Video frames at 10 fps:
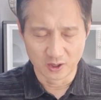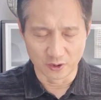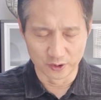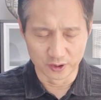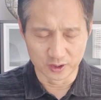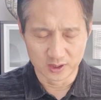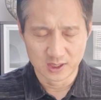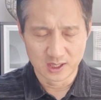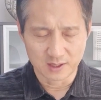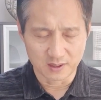오늘
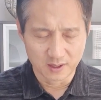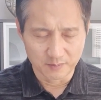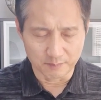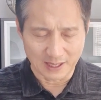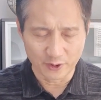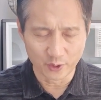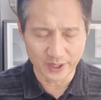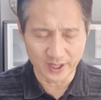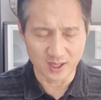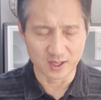
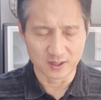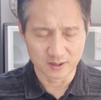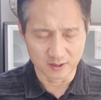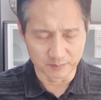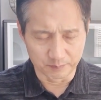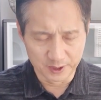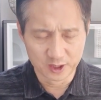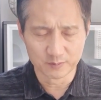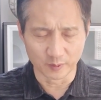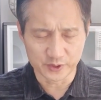마노아의
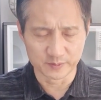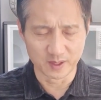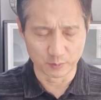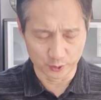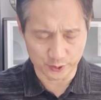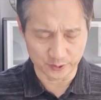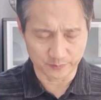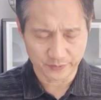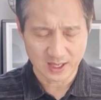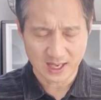믿음 없음의 모습,
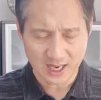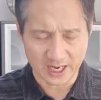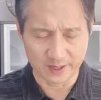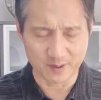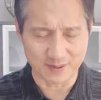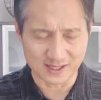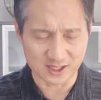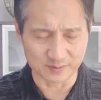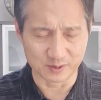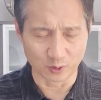하나님의
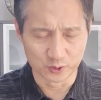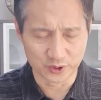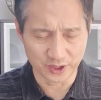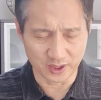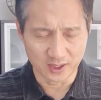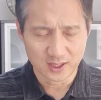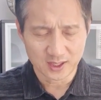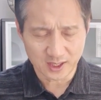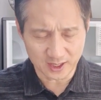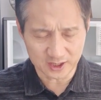말씀을 온전히
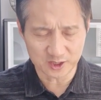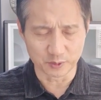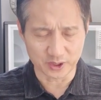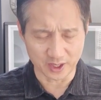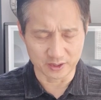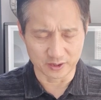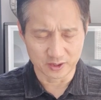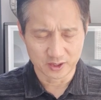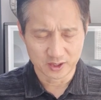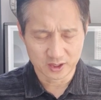깨닫지 못하는
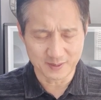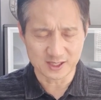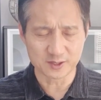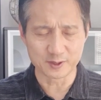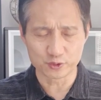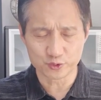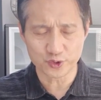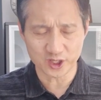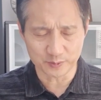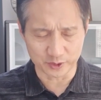그 말씀에
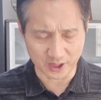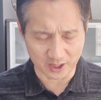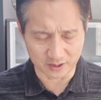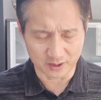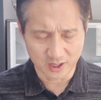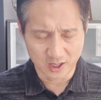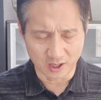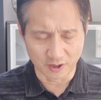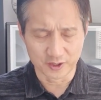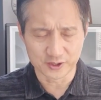순정하지 못하는
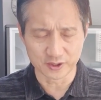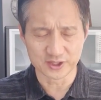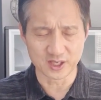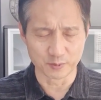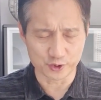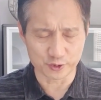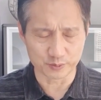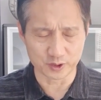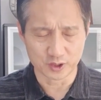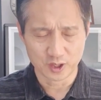어리석은 자의
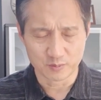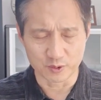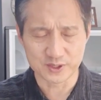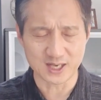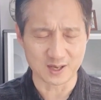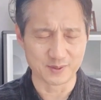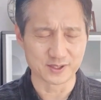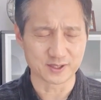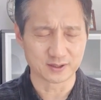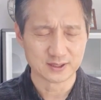모습을
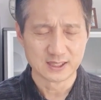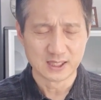묵상하면서